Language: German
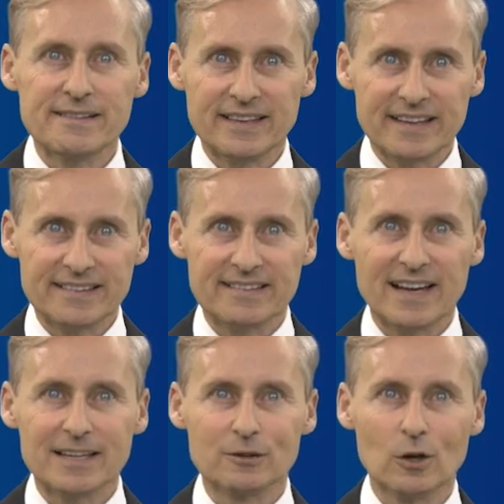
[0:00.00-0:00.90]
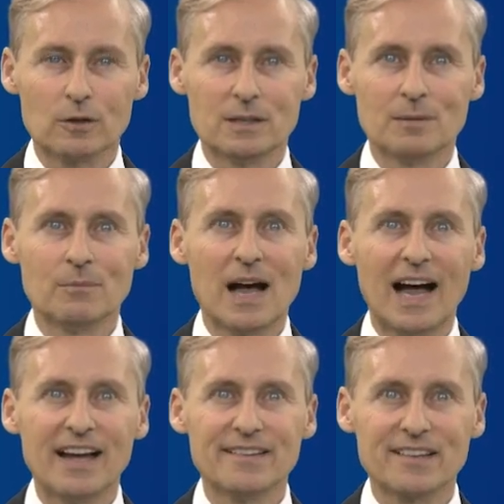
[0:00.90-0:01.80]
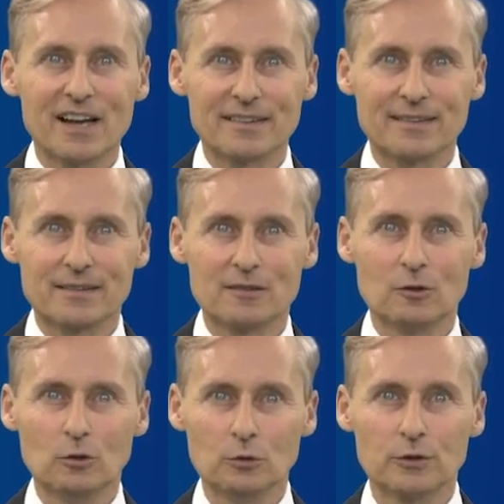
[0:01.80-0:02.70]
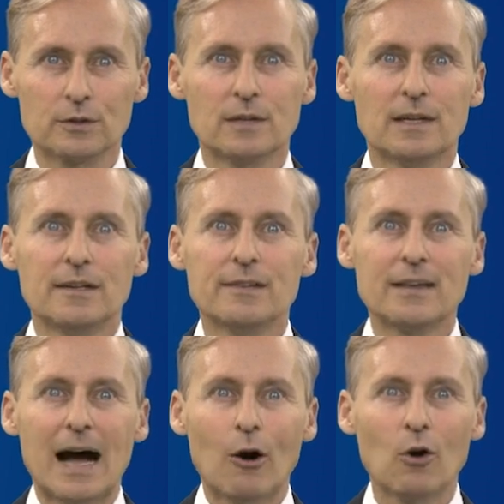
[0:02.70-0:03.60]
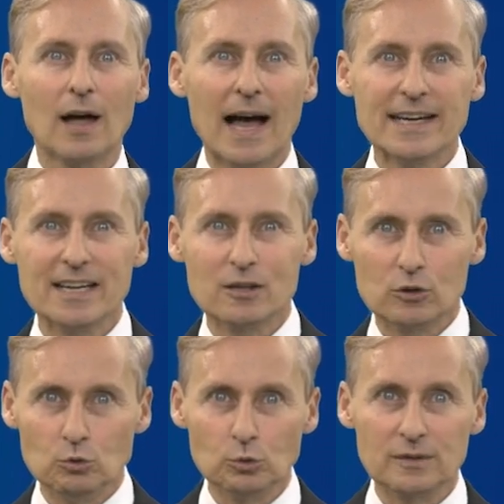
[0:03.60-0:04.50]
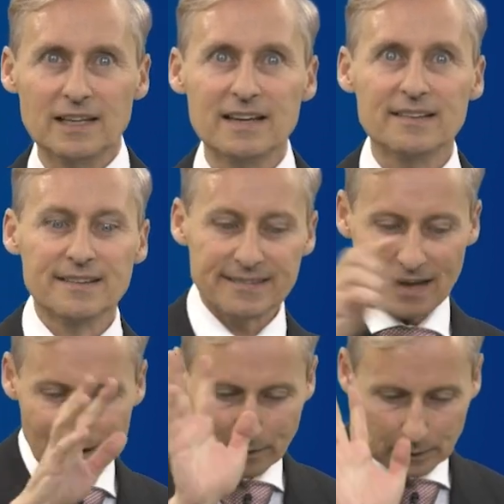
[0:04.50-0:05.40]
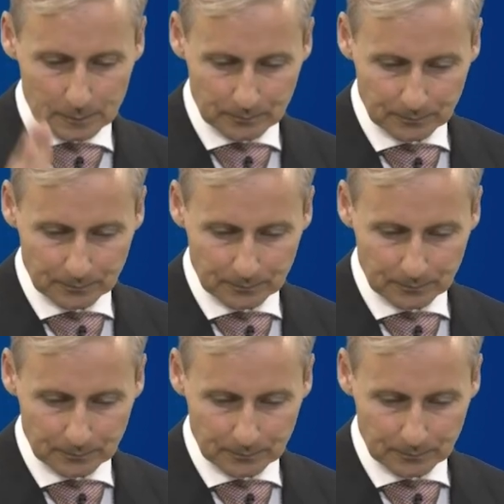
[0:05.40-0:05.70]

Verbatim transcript: 16 Seiter im Einsatz und ist auch eine gute Sache.